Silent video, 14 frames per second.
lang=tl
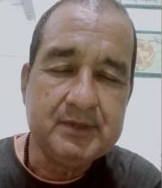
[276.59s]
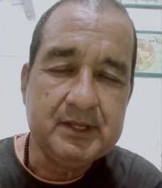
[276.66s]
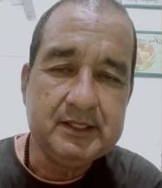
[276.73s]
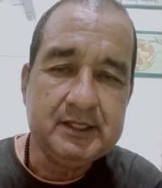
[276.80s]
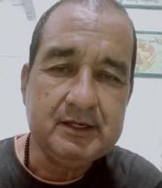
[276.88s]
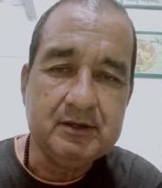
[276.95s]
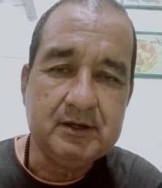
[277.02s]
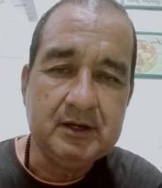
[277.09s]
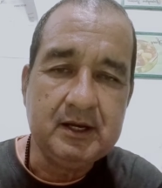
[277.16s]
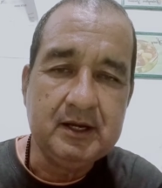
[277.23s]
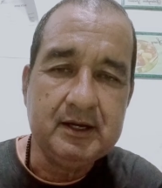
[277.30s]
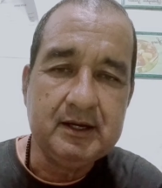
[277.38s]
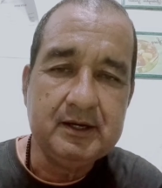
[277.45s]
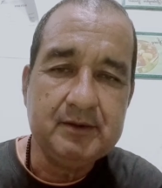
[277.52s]
natin,
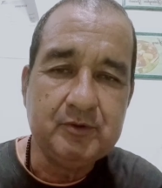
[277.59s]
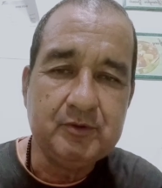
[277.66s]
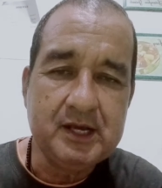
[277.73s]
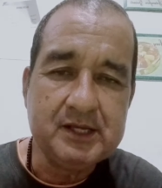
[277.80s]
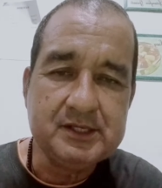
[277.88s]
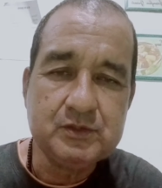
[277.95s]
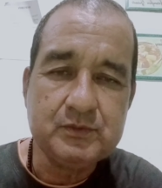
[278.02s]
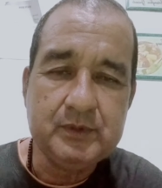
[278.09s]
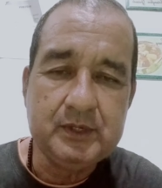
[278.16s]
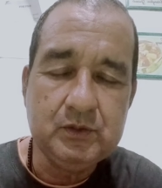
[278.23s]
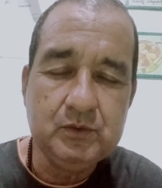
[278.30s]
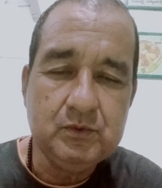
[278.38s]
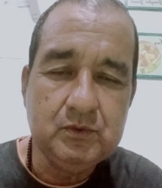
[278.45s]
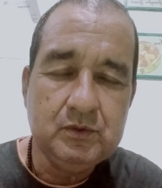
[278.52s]
uh, molasses will
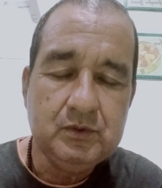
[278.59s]
do.